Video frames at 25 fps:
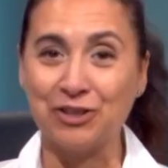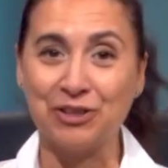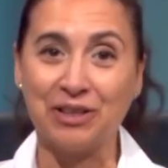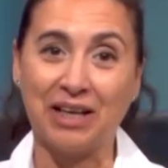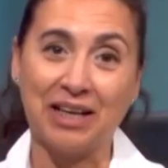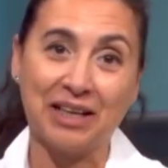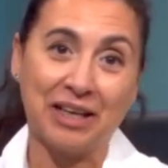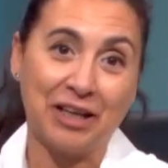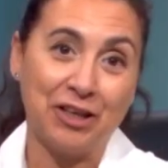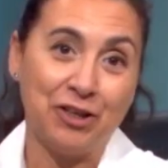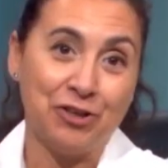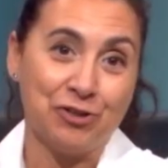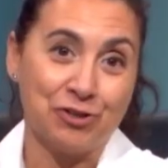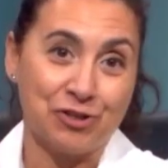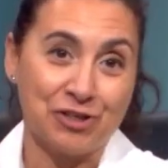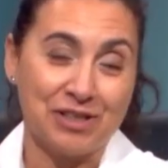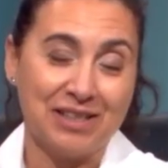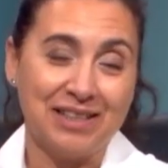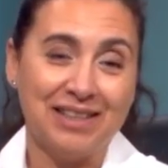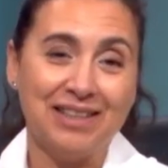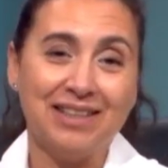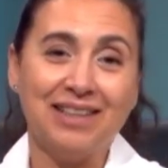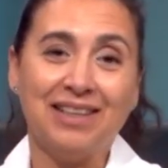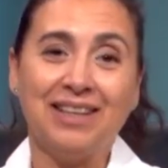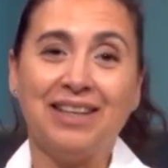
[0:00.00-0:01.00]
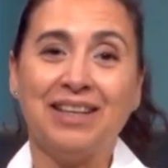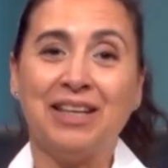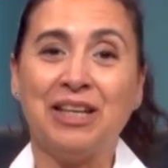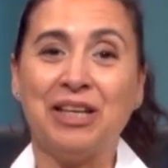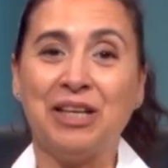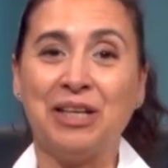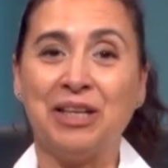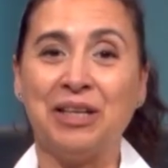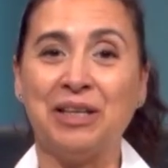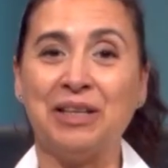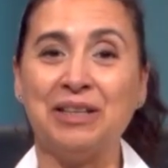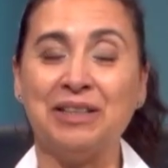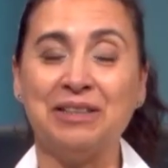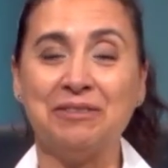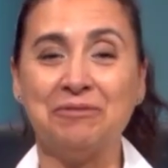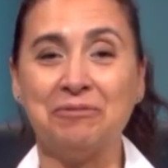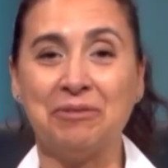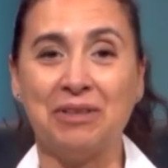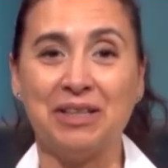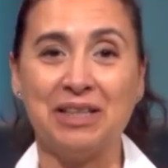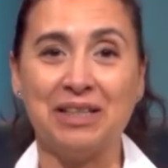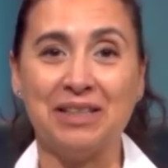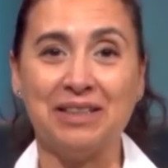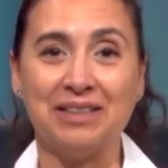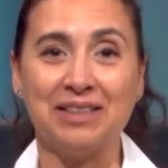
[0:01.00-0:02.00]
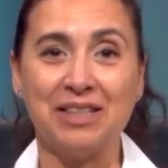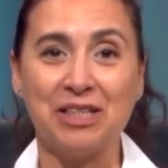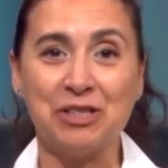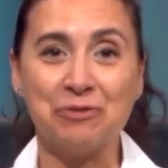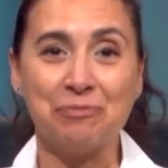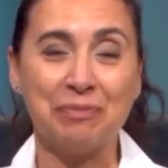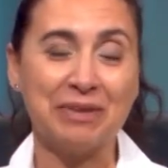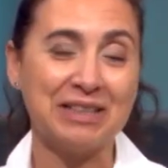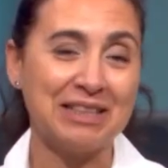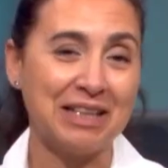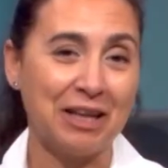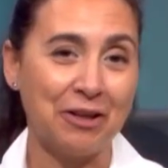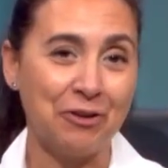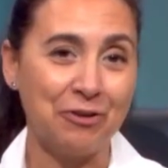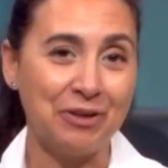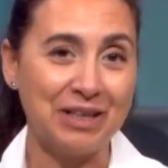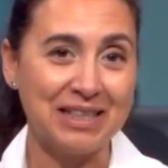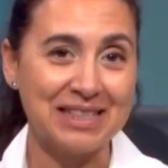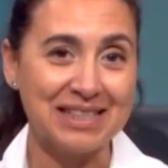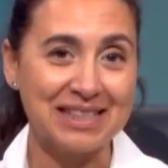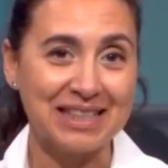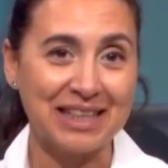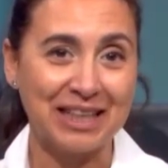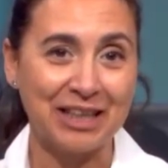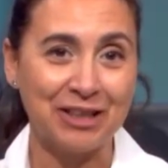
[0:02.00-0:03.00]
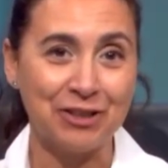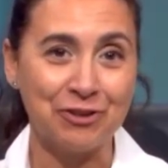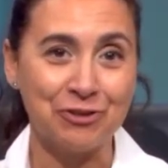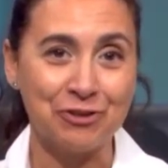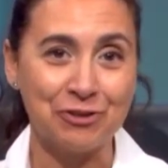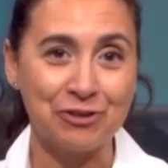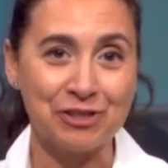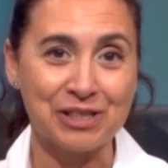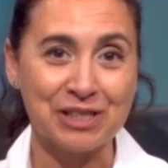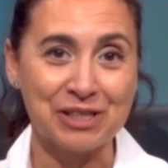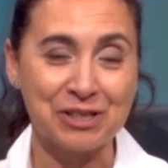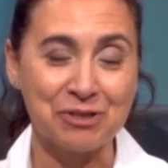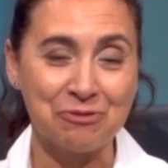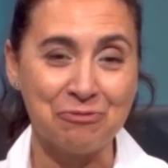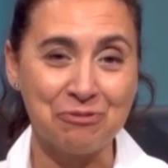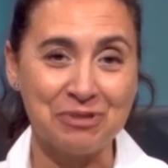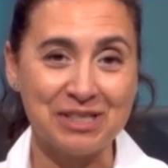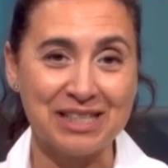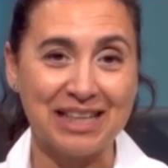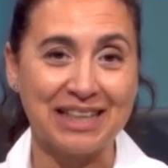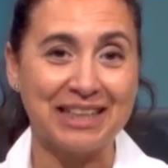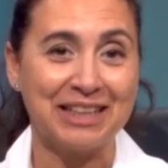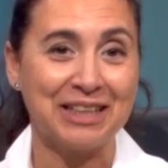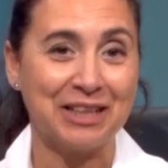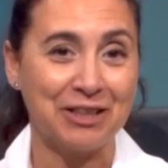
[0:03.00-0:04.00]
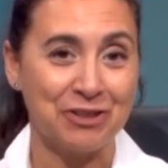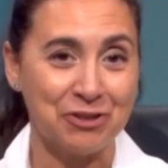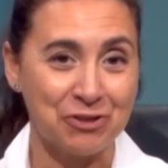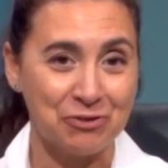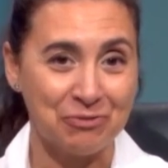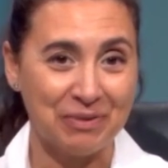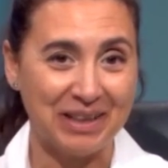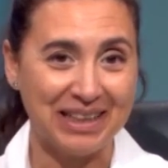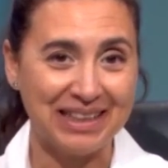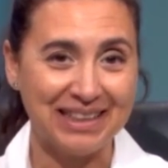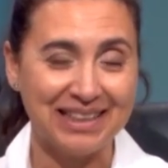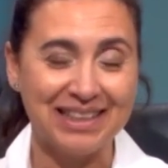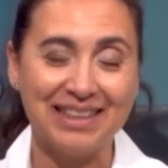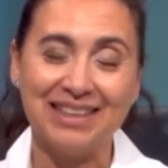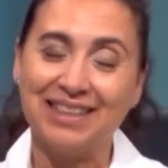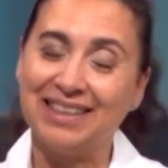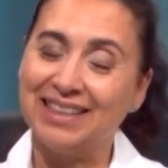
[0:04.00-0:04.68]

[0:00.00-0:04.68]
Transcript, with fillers: aquellos eh, telespectadores que nos escuchan y que nos ven,